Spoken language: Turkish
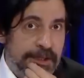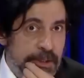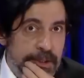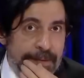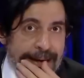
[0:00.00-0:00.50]
bir
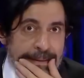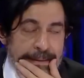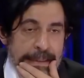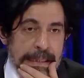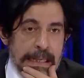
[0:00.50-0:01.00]
başlık
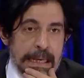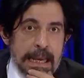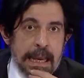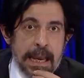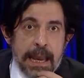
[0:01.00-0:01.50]
vardı.
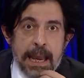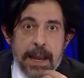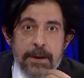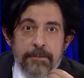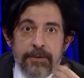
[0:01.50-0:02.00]

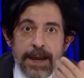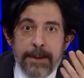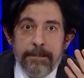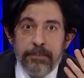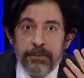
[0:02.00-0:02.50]
Ee,
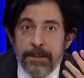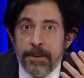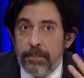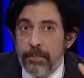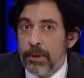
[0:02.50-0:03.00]
ve
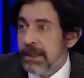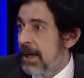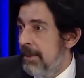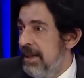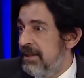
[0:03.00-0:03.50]
tabii bu
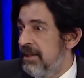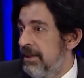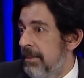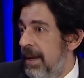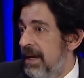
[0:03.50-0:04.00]
kadar
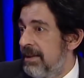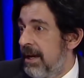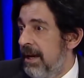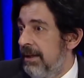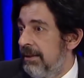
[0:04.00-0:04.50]

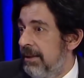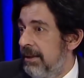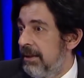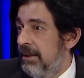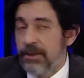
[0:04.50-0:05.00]
methedilmeye de
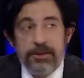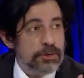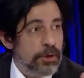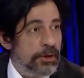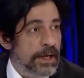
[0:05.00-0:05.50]
e,
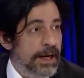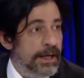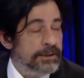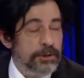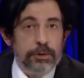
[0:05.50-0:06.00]
sonra
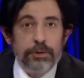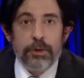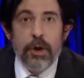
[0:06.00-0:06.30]
aldı